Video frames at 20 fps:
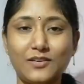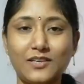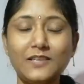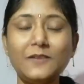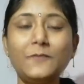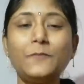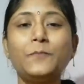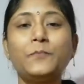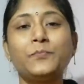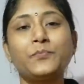అంటే
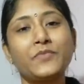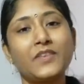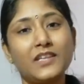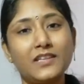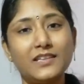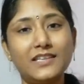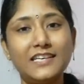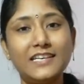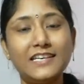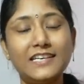
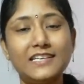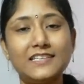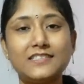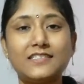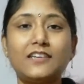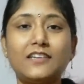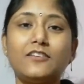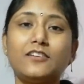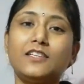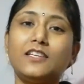త్రీ డేస్
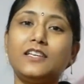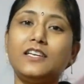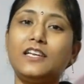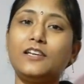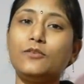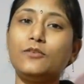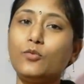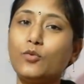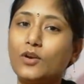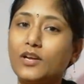తర్వాత
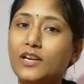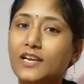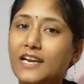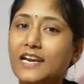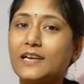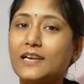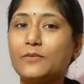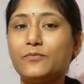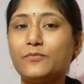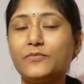నేను ఒక
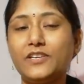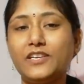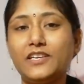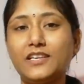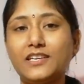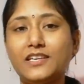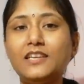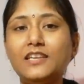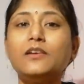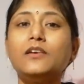ర్యాండమ్
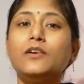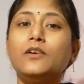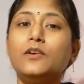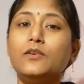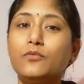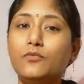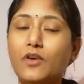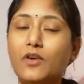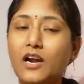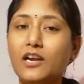కి
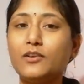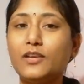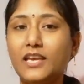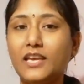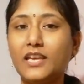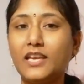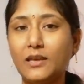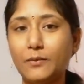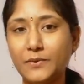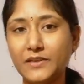వాళ్ళు
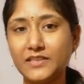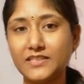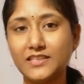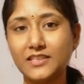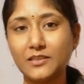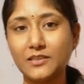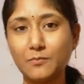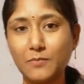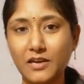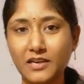ఏ పీస్
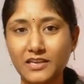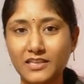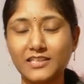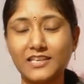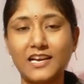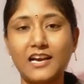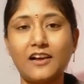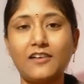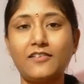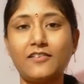అయితే మాకు ఇది
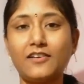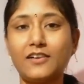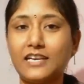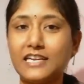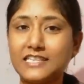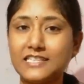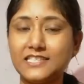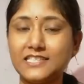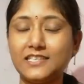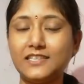కావా
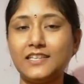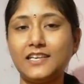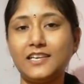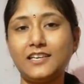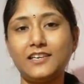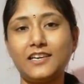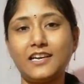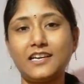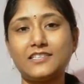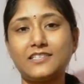నచ్చింది అని
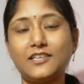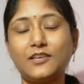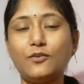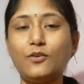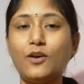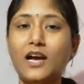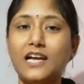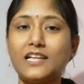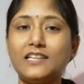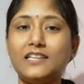రాశారో
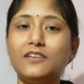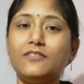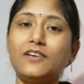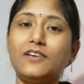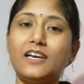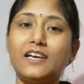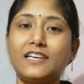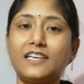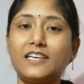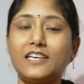అదే
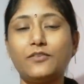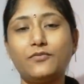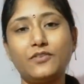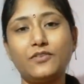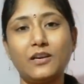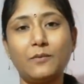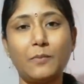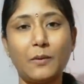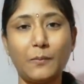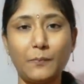వాళ్ళకి
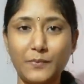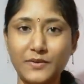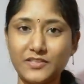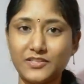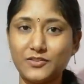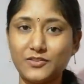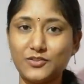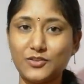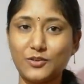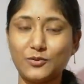గిఫ్ట్గా
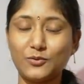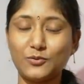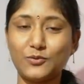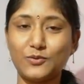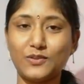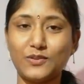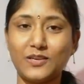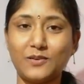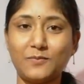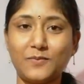పంపించడం
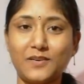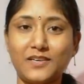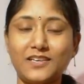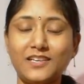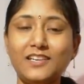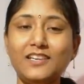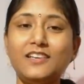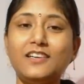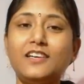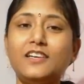జరుగుతుందనమాట
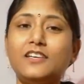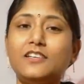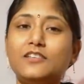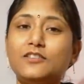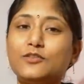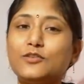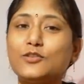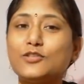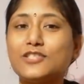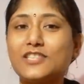
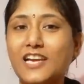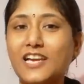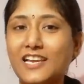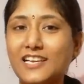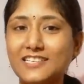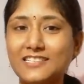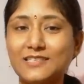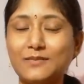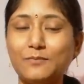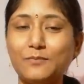సో చాలా
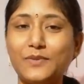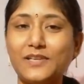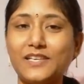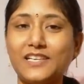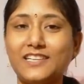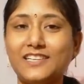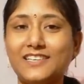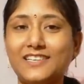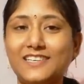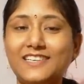సింపుల్
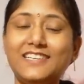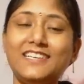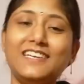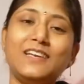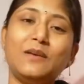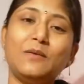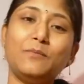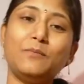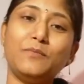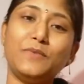కదండి
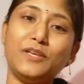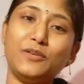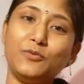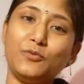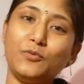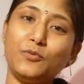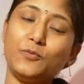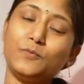మీరు